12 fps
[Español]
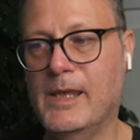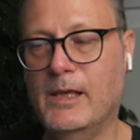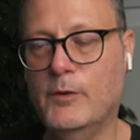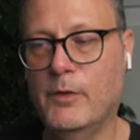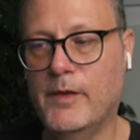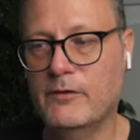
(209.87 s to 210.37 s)
Y
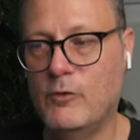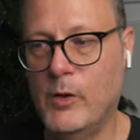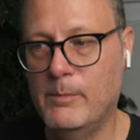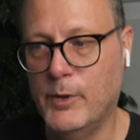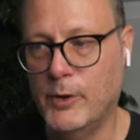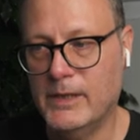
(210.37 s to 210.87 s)
entonces lo
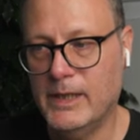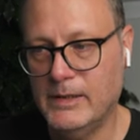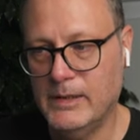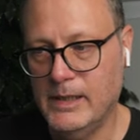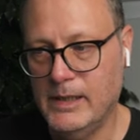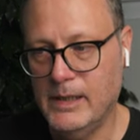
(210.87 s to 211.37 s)

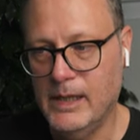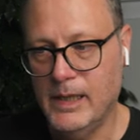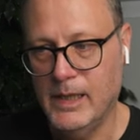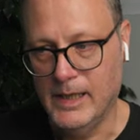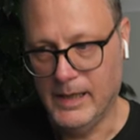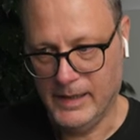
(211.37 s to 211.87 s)
importante
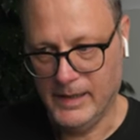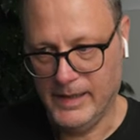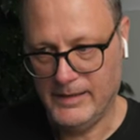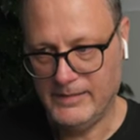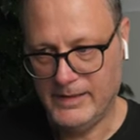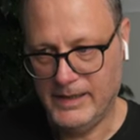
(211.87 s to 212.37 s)

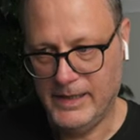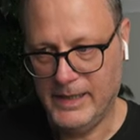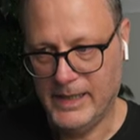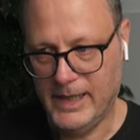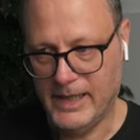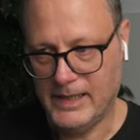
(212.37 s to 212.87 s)
es
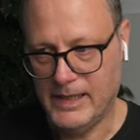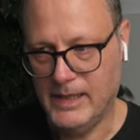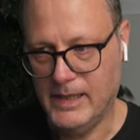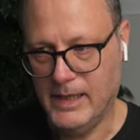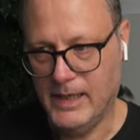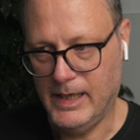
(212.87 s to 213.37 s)
tener
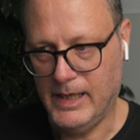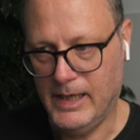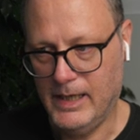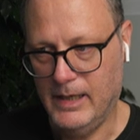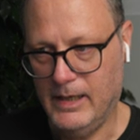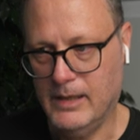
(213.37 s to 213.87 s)
aquí
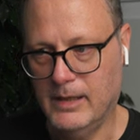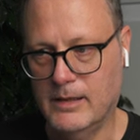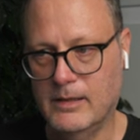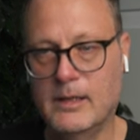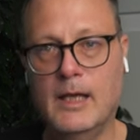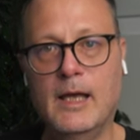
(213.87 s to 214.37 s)
eh,
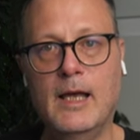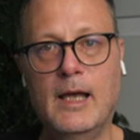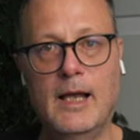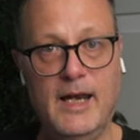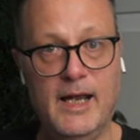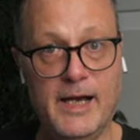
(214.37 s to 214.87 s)

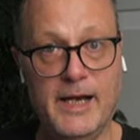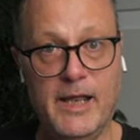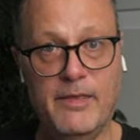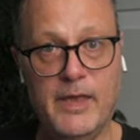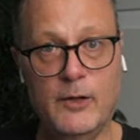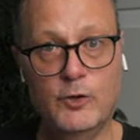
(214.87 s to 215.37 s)
la
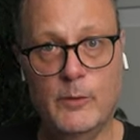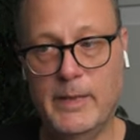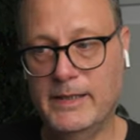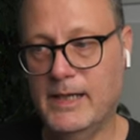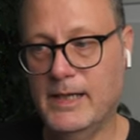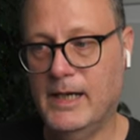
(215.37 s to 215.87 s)
ganancia
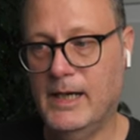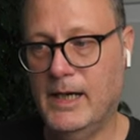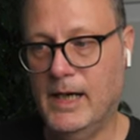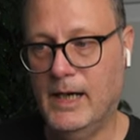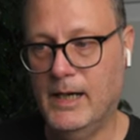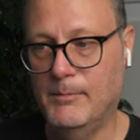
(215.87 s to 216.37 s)

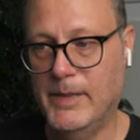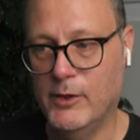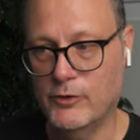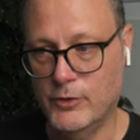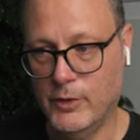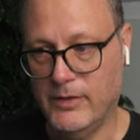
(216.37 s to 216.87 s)
automática a
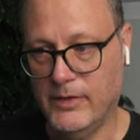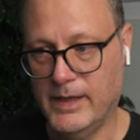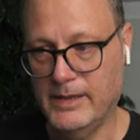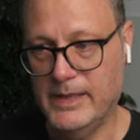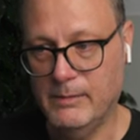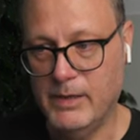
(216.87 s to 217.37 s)
menos
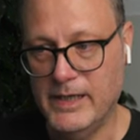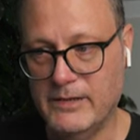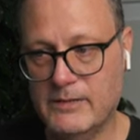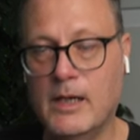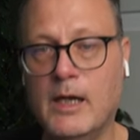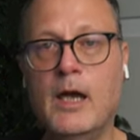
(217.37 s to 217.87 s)
12
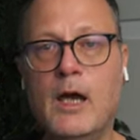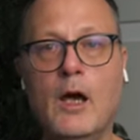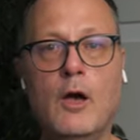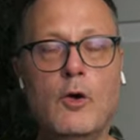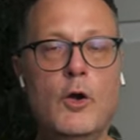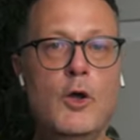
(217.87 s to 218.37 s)
dB,
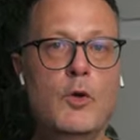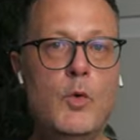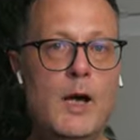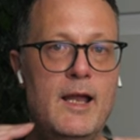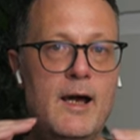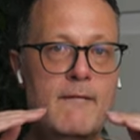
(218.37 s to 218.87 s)
con lo
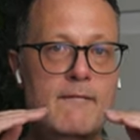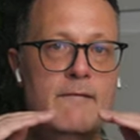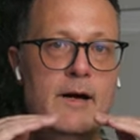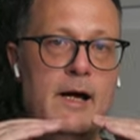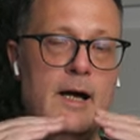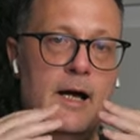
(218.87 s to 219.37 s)
cual
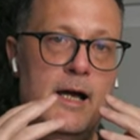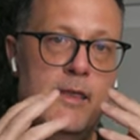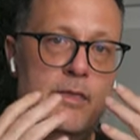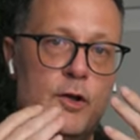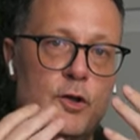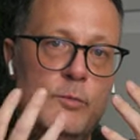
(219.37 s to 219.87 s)
va
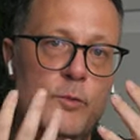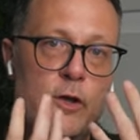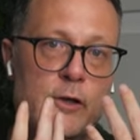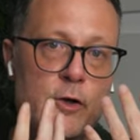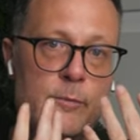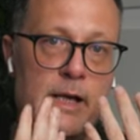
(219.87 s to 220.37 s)
en cierto
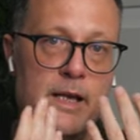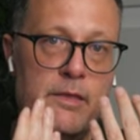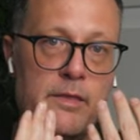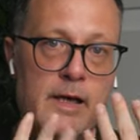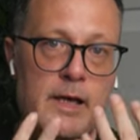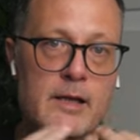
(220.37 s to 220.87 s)
modo a
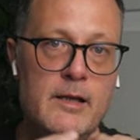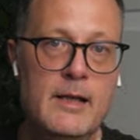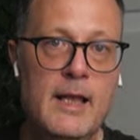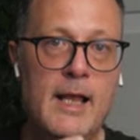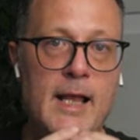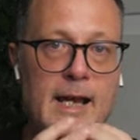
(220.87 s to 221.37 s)
normalizar
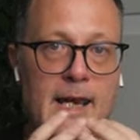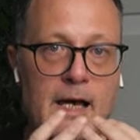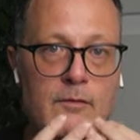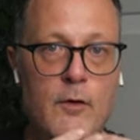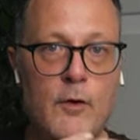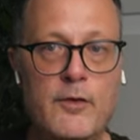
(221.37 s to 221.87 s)

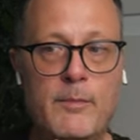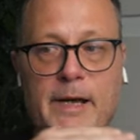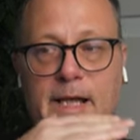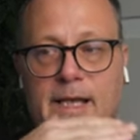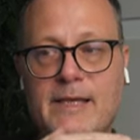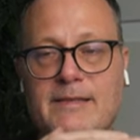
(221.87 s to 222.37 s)
la voz
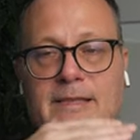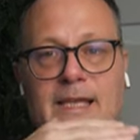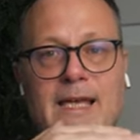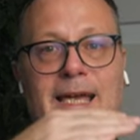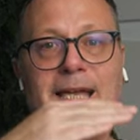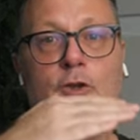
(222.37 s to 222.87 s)
para que
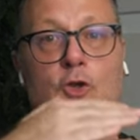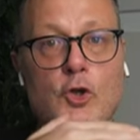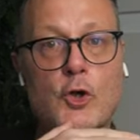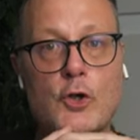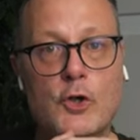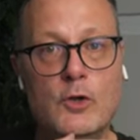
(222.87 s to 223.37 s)
esté en
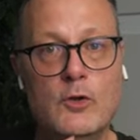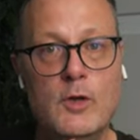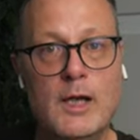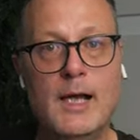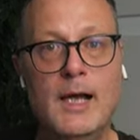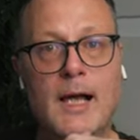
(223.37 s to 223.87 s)
torno
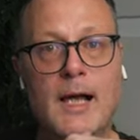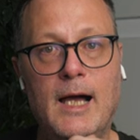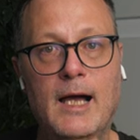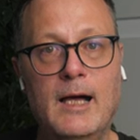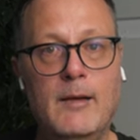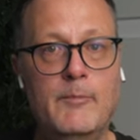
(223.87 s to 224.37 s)

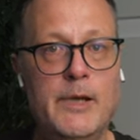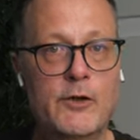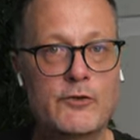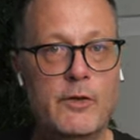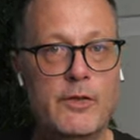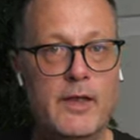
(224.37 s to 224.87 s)
a
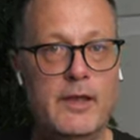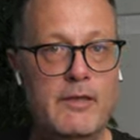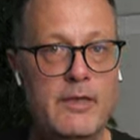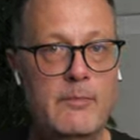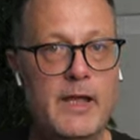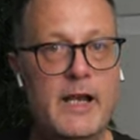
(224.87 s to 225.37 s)
menos 12
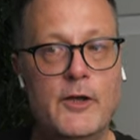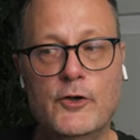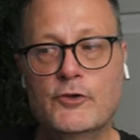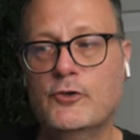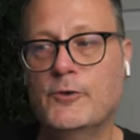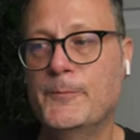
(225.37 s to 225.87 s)

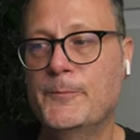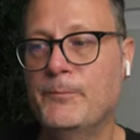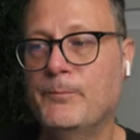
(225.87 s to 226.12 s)
decibelios.